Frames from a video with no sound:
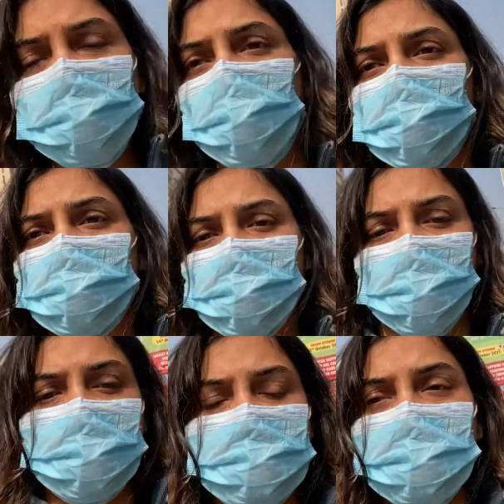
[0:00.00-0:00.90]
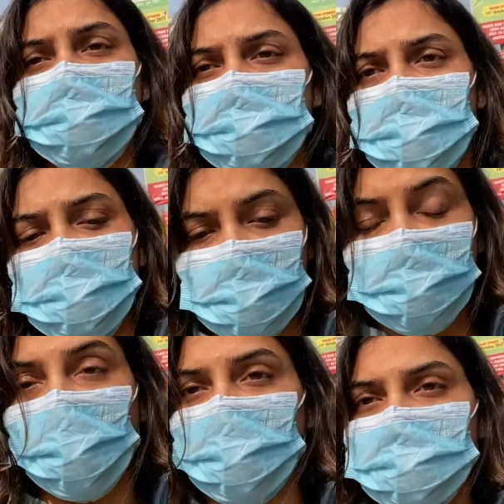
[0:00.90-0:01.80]
कोयल टोल्ड अस कि कीकी ने हमें
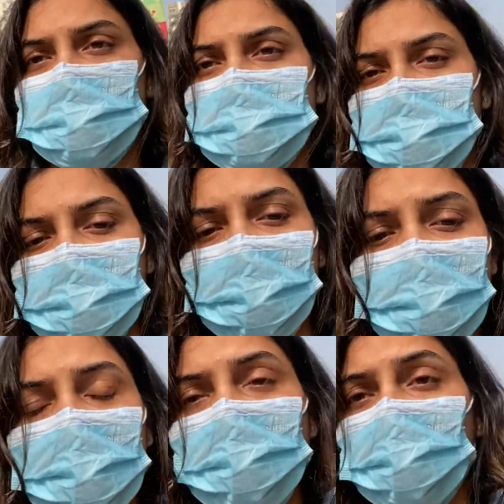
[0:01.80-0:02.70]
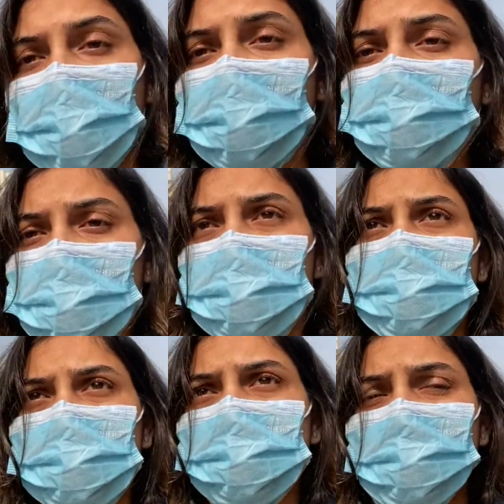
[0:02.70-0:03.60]
बहुत मिस किया एंड
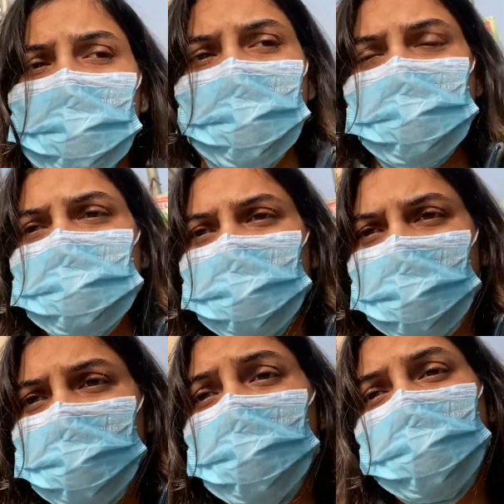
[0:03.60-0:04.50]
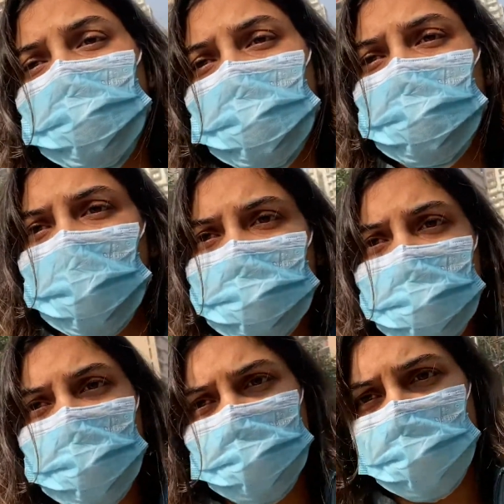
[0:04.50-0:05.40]
uh, उसने कहा कि कीकी चार से
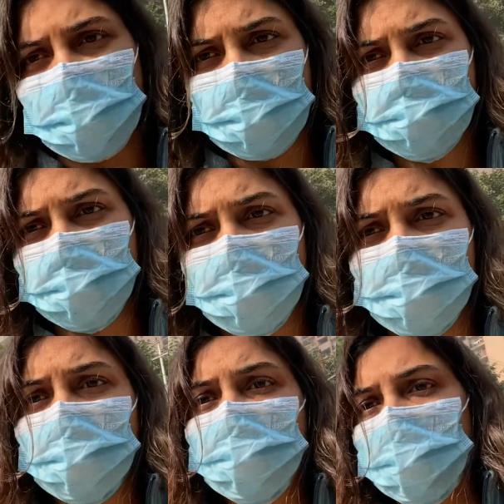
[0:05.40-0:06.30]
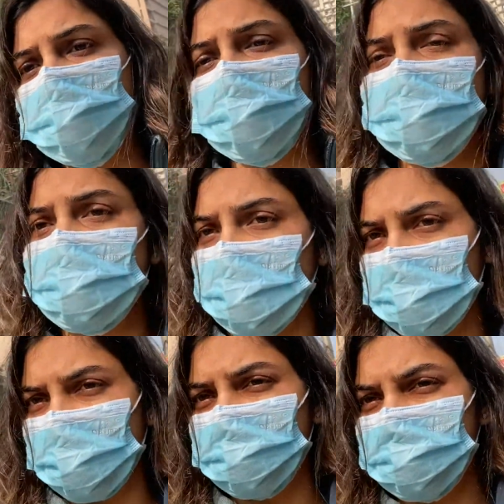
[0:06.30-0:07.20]
पांच बार भाग चुकी है तो मैं थोड़ी सी
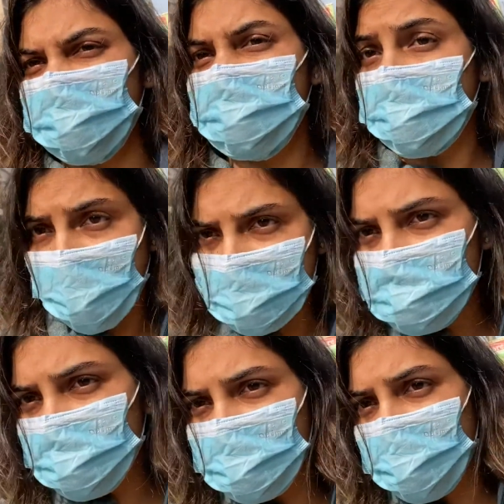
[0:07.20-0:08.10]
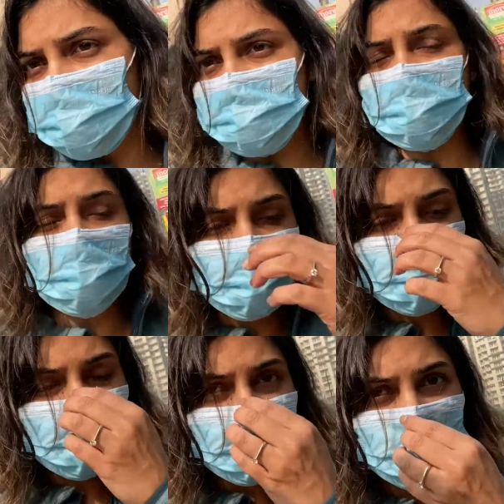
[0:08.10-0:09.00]
घबरा गई मैंने कहा भाग चुकी है एज इन
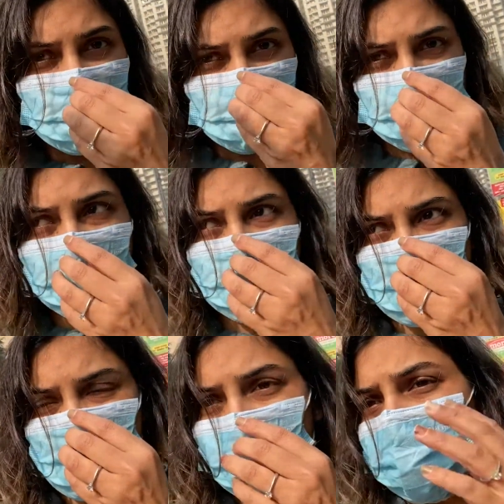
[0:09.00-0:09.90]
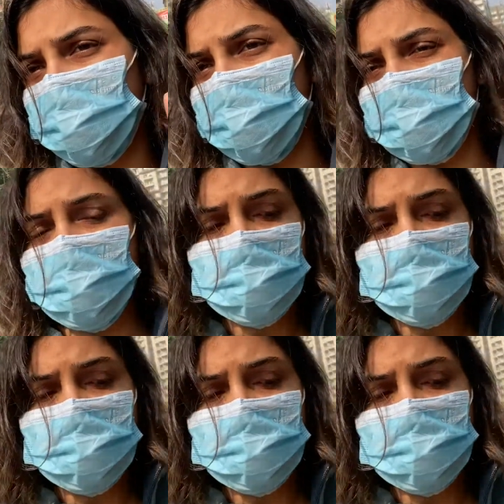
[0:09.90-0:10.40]
तो शी टोल्ड में कि